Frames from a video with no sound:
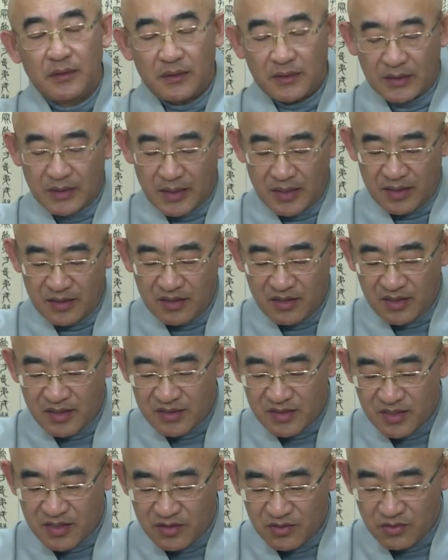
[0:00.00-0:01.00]
자,
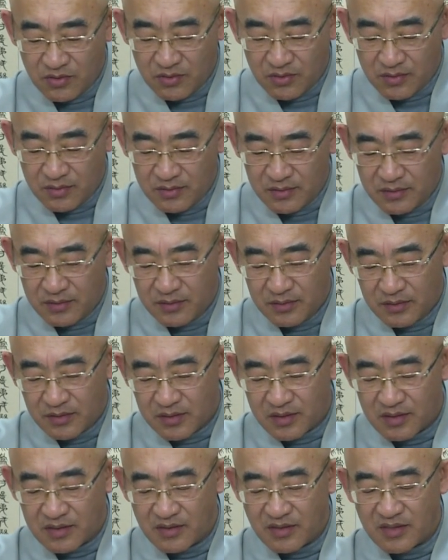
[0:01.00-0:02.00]
안녕하세요.
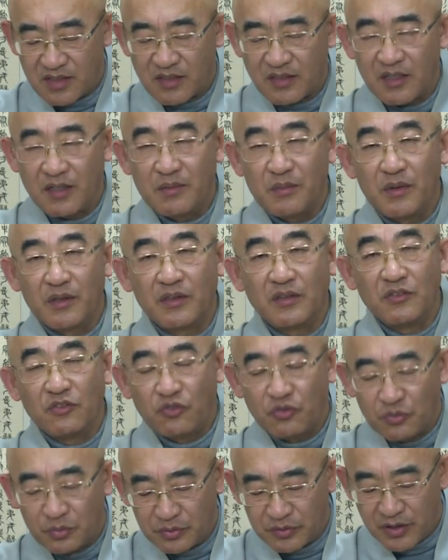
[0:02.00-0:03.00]
33살 먹은
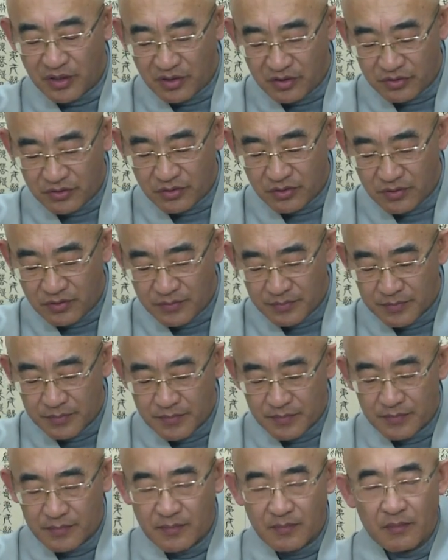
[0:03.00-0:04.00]
주부예요.
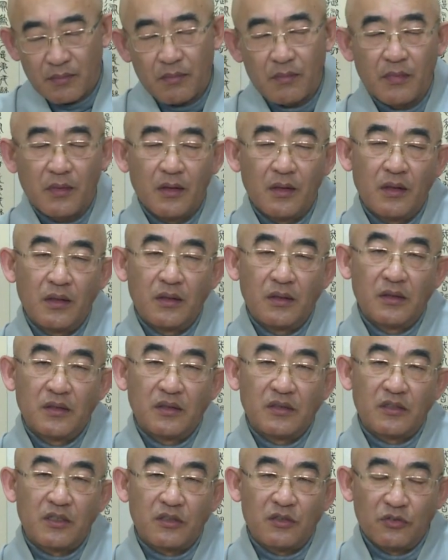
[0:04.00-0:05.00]

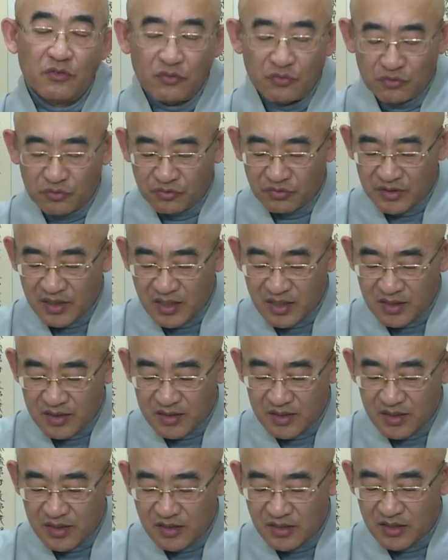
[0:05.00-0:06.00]

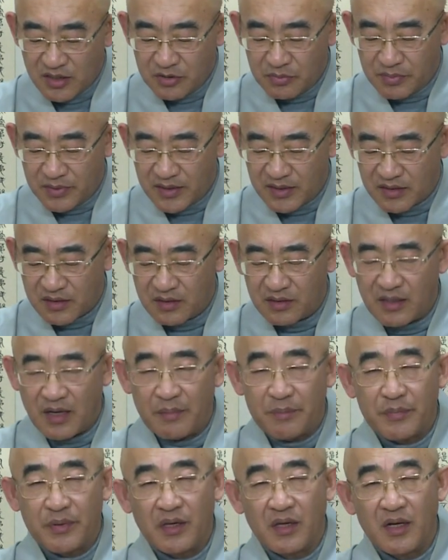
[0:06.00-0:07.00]
32살 때 시집 와서
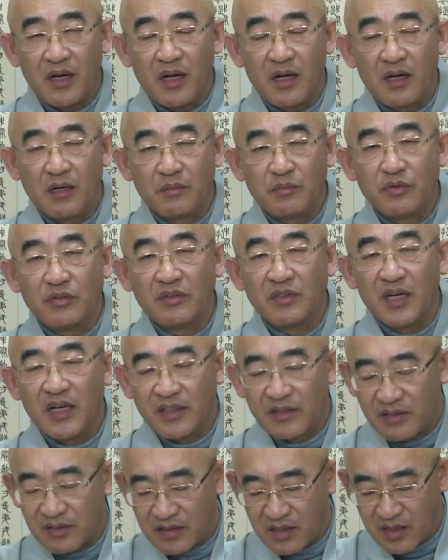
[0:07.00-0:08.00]
남편이랑
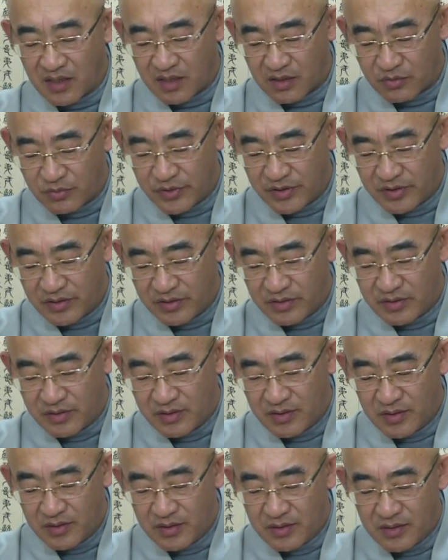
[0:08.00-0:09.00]
분가해서 살았고요.
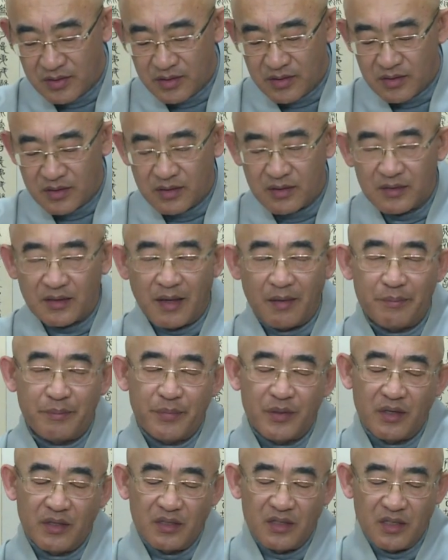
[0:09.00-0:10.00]

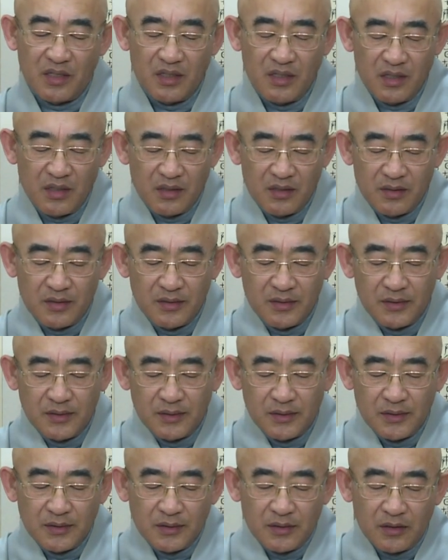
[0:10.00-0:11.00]
남편이
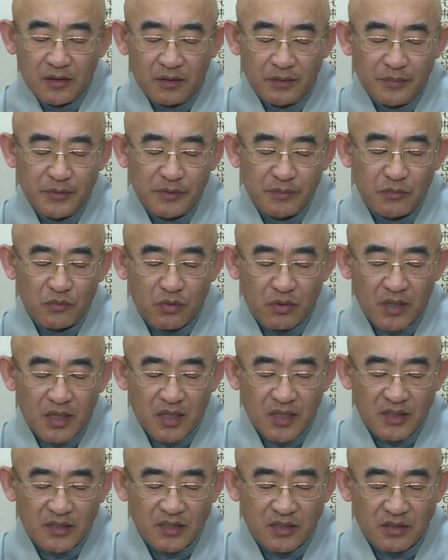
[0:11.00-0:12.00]
어머님
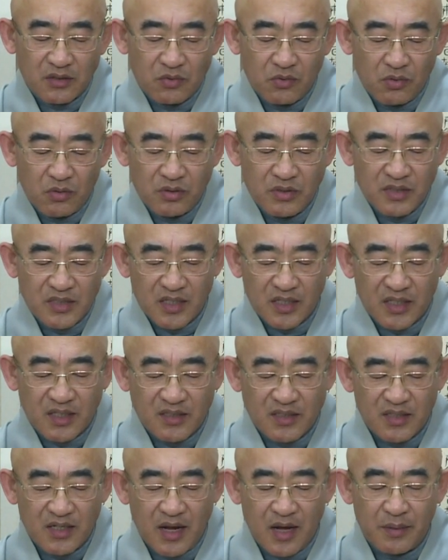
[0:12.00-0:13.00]
돌아가시고 혼자
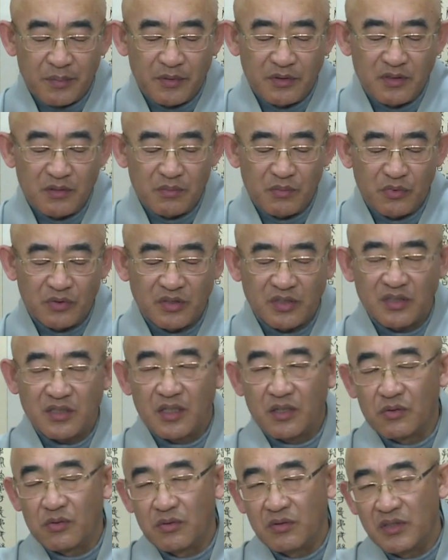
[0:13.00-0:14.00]
계신 아버님
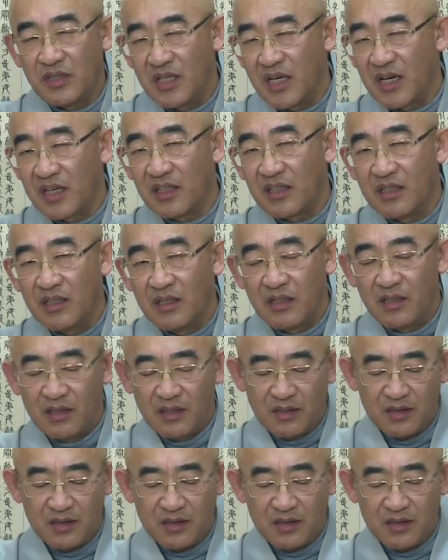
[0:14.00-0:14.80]
모시자고 이야기를